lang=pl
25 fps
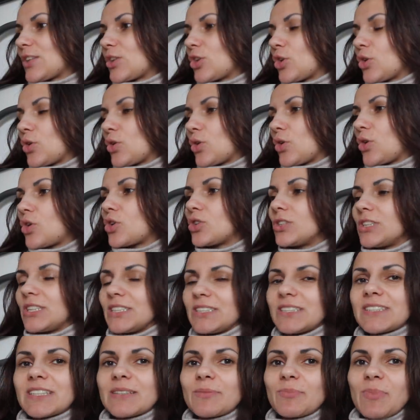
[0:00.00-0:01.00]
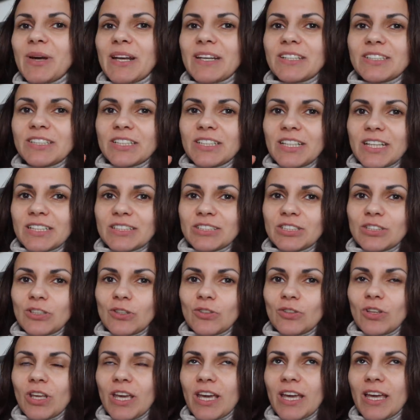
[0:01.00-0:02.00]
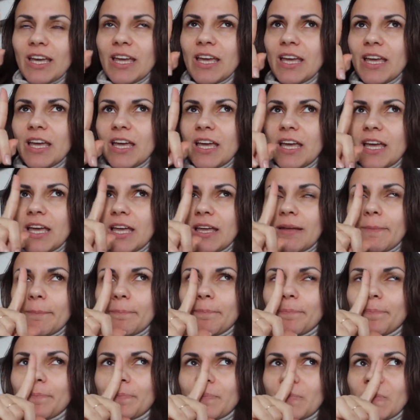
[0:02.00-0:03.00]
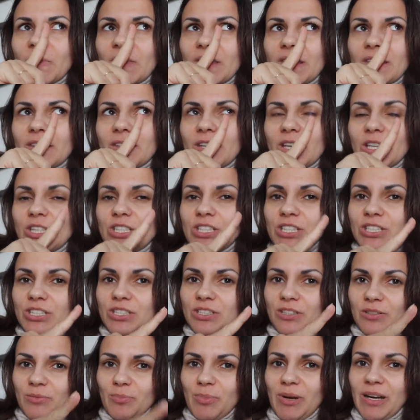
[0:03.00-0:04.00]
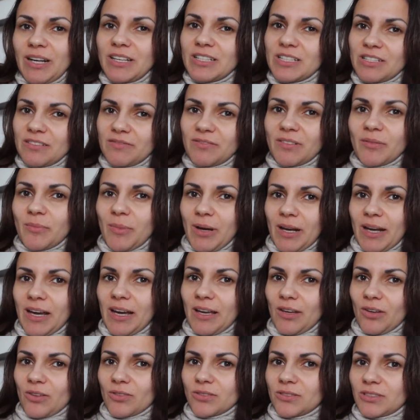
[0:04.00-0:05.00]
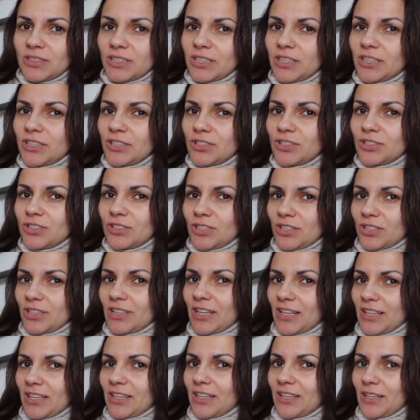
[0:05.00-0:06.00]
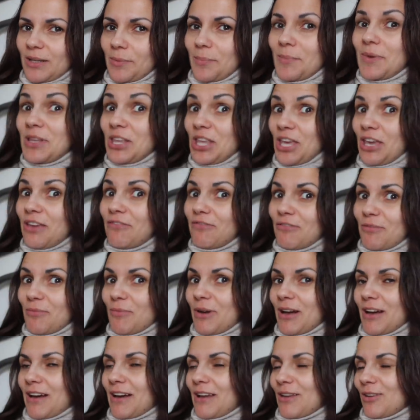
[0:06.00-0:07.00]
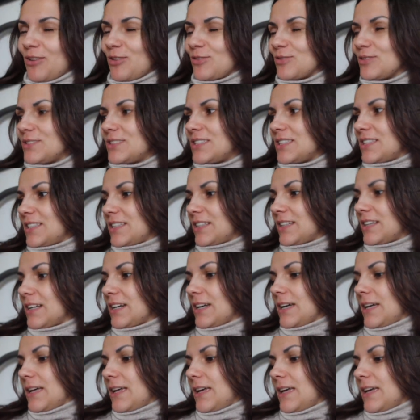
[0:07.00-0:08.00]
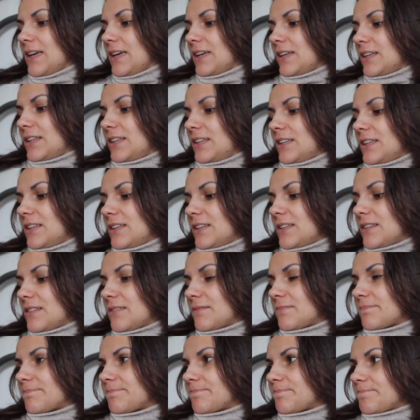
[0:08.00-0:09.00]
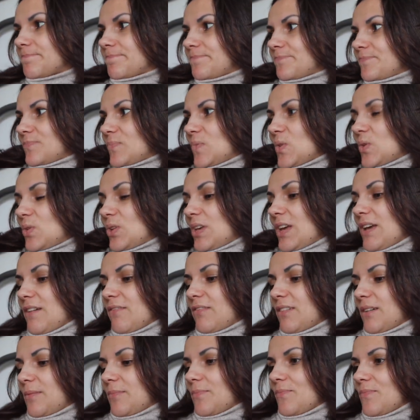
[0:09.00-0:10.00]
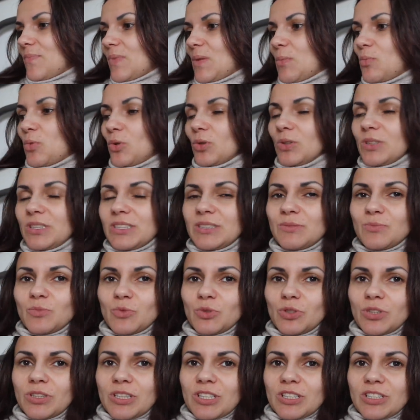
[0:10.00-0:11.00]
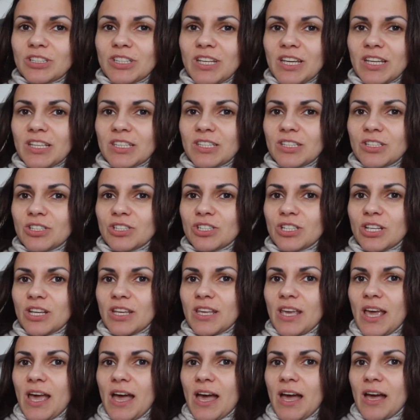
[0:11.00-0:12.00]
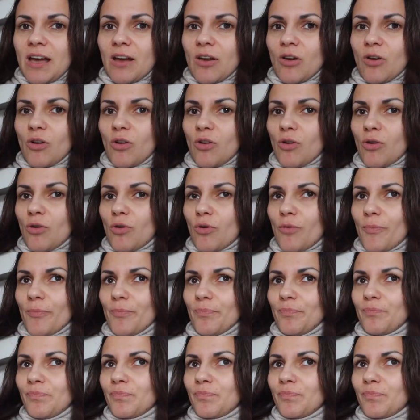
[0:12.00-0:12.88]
to on jest bardziej na stronie tych dzieci bardziej wymagających niż tych takich mniej wymagających i no nie wiem, błąd jest mój też taki, że ja go